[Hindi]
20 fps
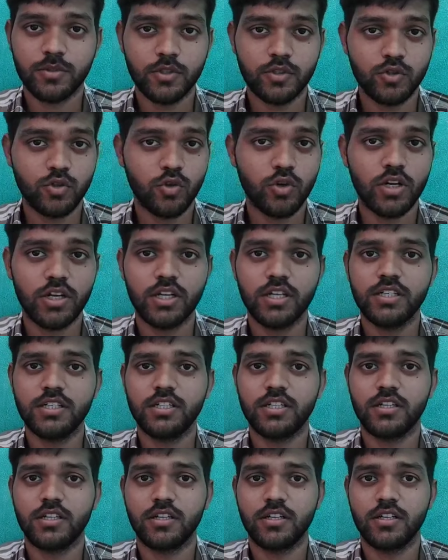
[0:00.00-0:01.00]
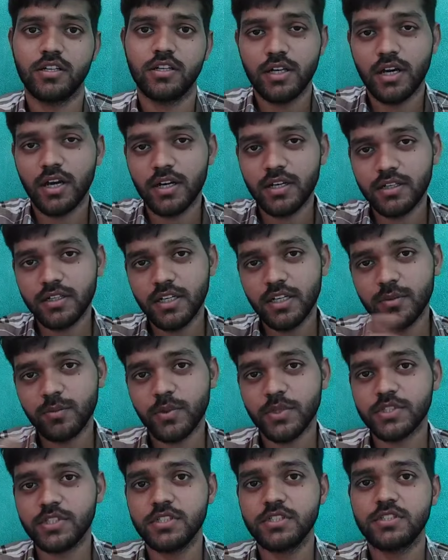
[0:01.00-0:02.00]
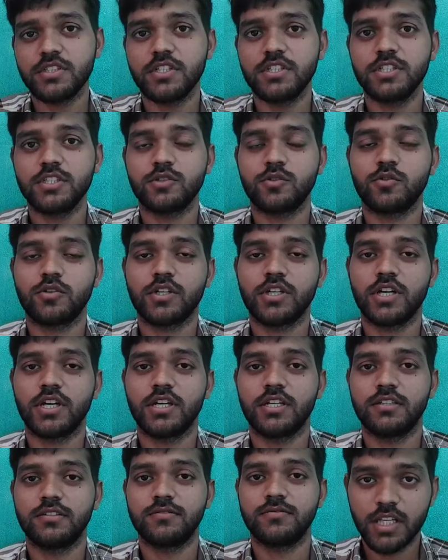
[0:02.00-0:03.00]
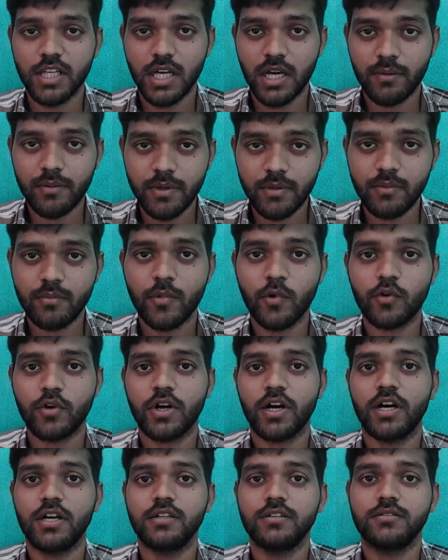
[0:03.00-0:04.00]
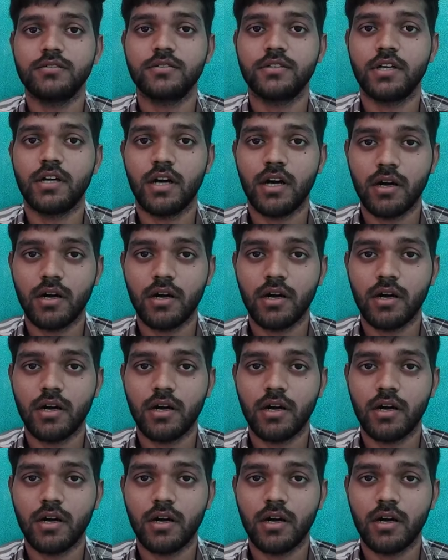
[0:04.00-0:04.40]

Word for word: जबकि थोड़ा नहीं है कि हंड्रेड परसेंट चेंजिंग हो गया है इसलिए अभी भी मौका है